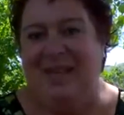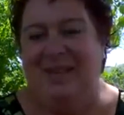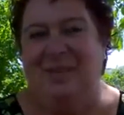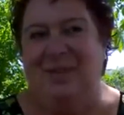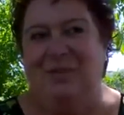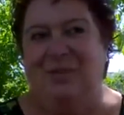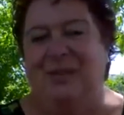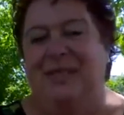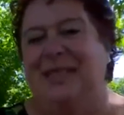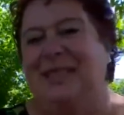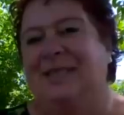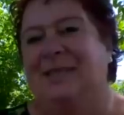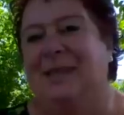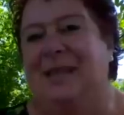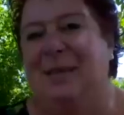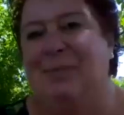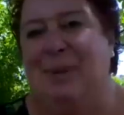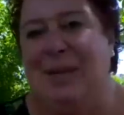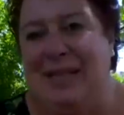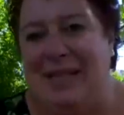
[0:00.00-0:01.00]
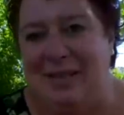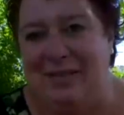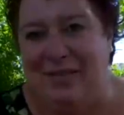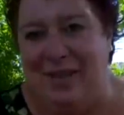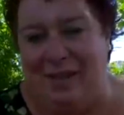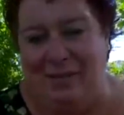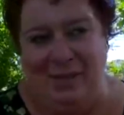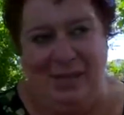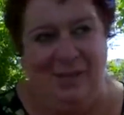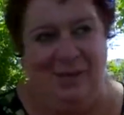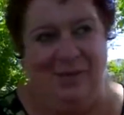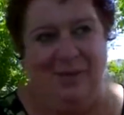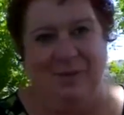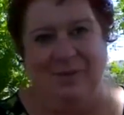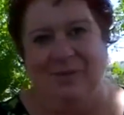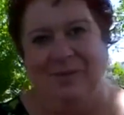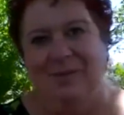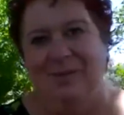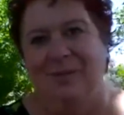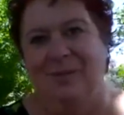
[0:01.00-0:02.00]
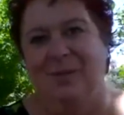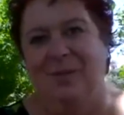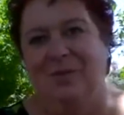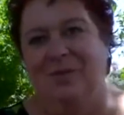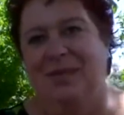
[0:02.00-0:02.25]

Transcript: Quand vous dites qu'on les payait 20 000 euros ou quand